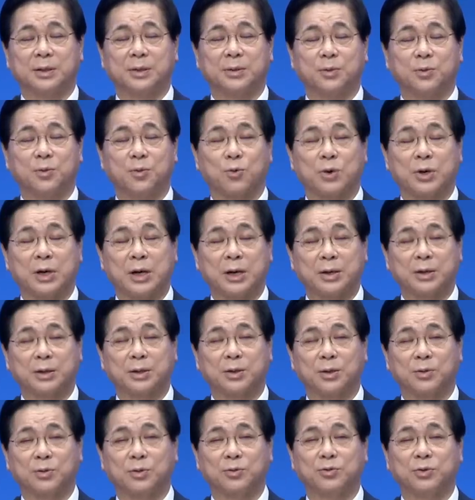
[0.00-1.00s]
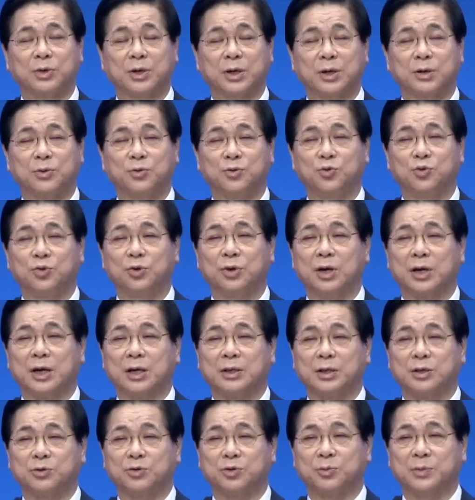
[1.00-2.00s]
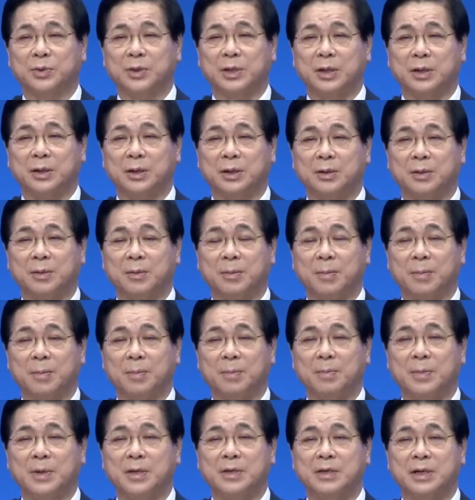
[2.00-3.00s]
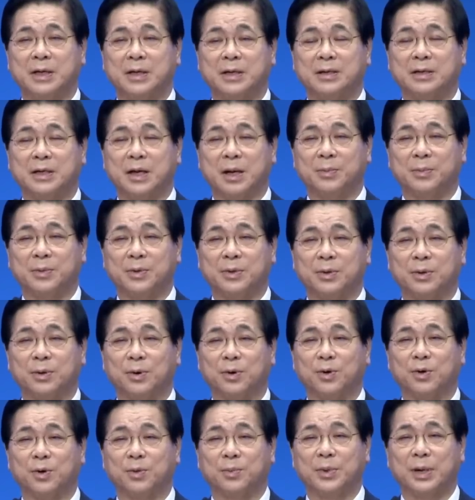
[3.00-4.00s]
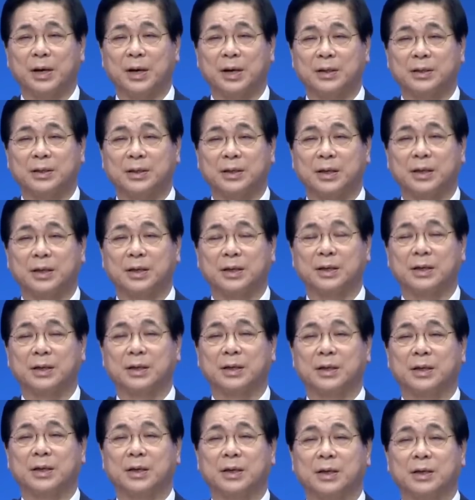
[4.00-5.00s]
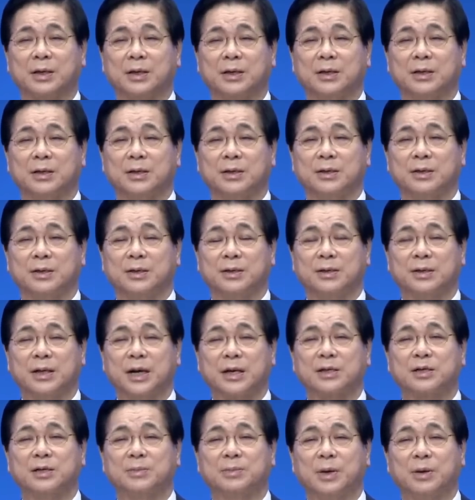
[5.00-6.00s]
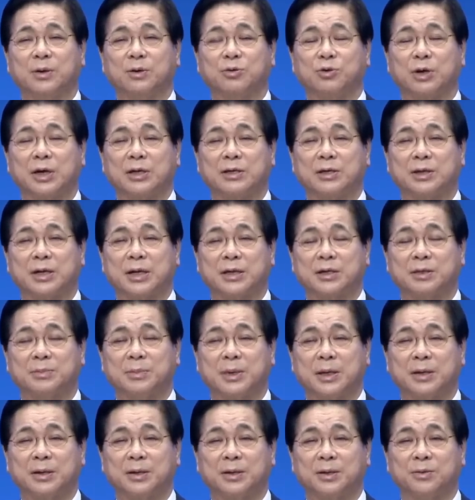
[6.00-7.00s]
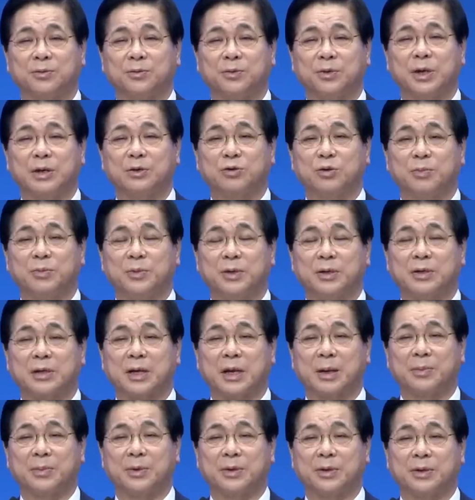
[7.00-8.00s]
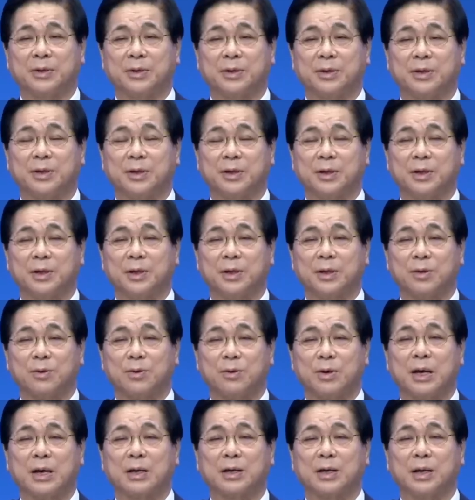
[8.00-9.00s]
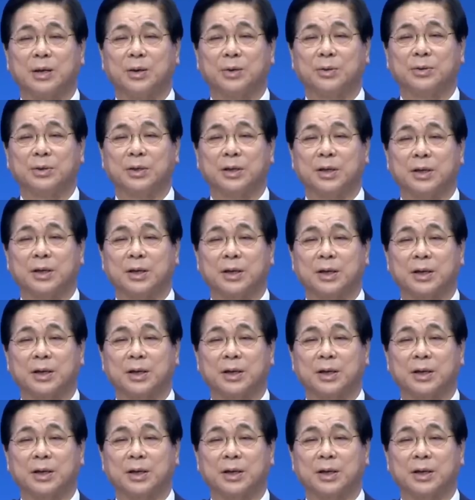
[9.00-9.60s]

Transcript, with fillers: 고난은 결국 우리에게 유익을 가다 줍니다. 믿지 않는 사람들은 어려움 당할 때 낙심하고 좌절하지만 우리 예수 믿는 사람들은 고난 가운데